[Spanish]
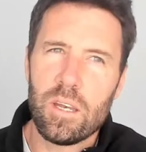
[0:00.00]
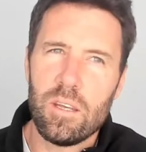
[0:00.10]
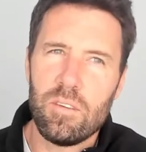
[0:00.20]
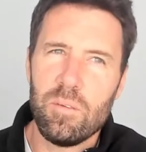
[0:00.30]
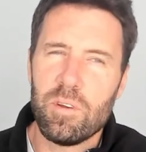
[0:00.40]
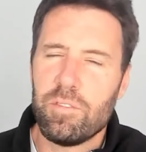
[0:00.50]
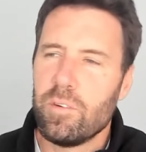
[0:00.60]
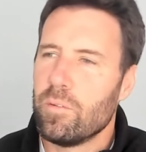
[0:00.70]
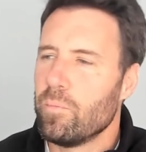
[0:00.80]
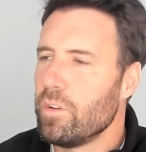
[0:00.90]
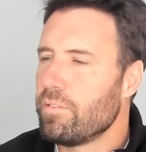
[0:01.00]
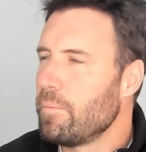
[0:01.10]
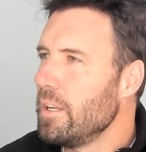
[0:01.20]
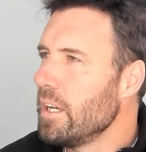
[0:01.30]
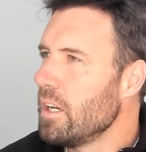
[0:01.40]
eh, siempre fui muy
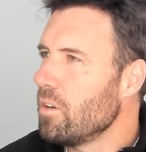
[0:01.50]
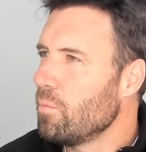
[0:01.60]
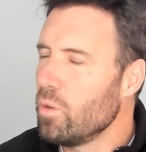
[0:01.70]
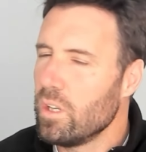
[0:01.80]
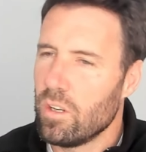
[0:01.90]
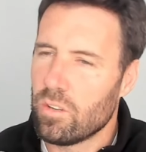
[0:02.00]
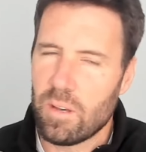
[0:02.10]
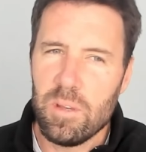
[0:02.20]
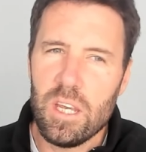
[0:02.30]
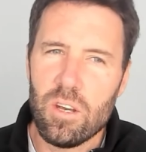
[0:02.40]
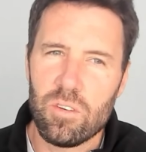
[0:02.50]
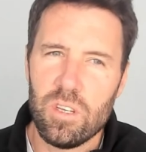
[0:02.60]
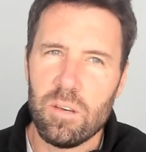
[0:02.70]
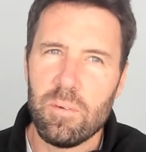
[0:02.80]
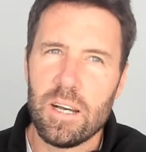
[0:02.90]
familiar, muy de los amigos
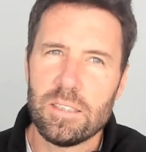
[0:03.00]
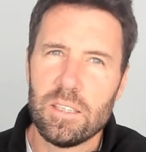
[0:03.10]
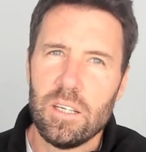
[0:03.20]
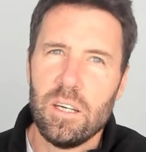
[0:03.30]
y demás.